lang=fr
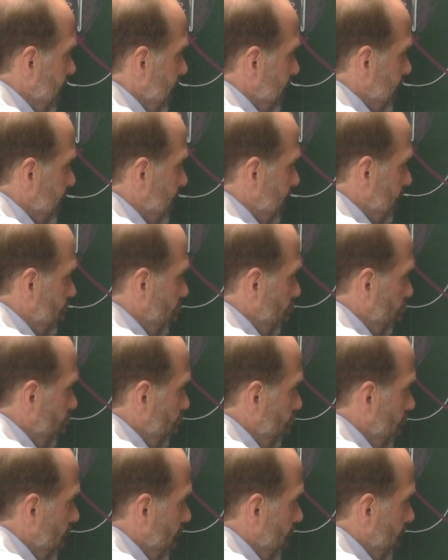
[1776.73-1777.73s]
Ces
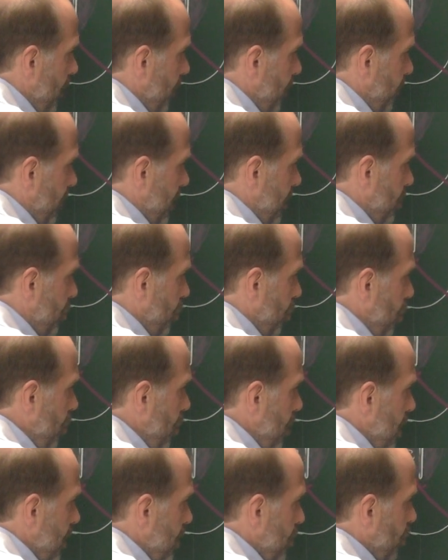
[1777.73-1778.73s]
deux faisceaux
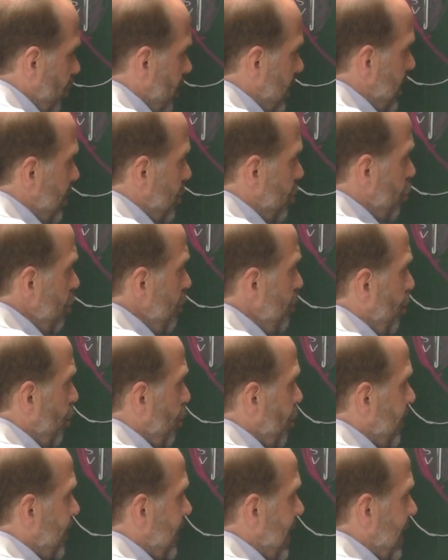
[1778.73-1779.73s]
sont issus pour
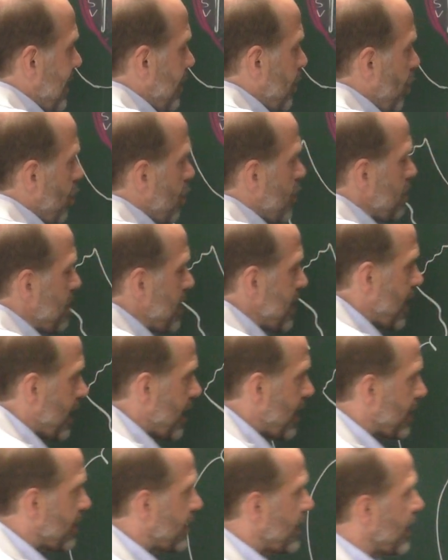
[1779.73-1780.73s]
le tectospinal
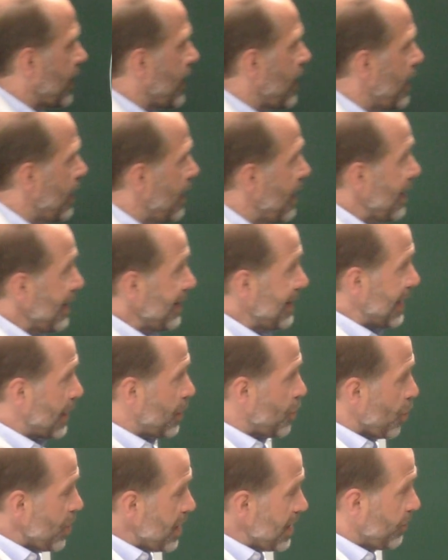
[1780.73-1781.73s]
latéral des
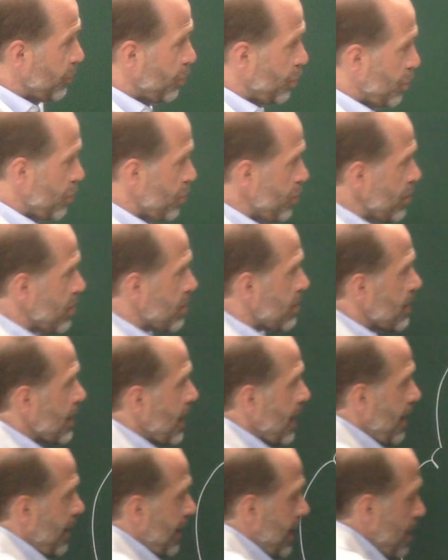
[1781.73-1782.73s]
colliculus
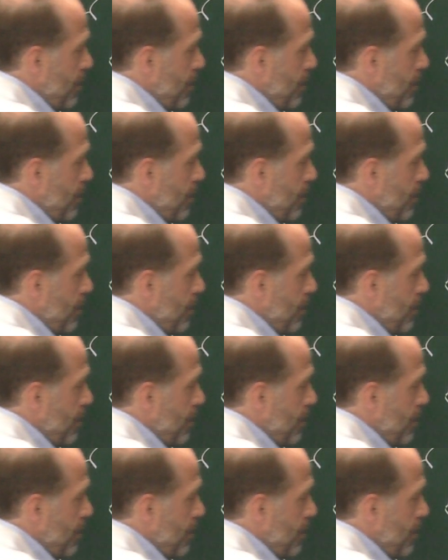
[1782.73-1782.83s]
et